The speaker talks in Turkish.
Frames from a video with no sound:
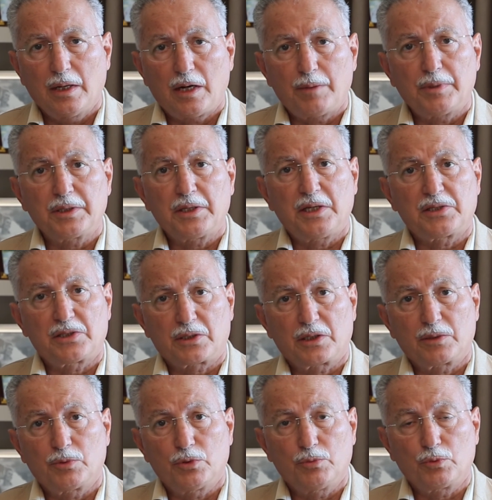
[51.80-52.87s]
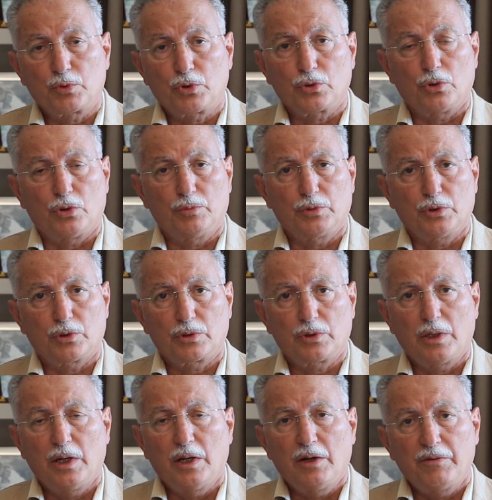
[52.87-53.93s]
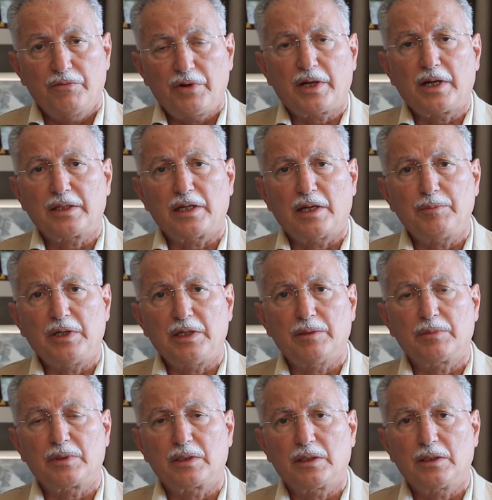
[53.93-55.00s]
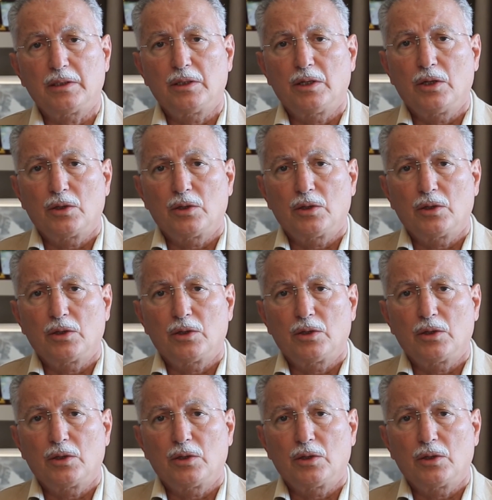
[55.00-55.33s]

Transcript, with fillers: Ama ne yazık ki bu mümkün olmuyor. Fakat eminim ki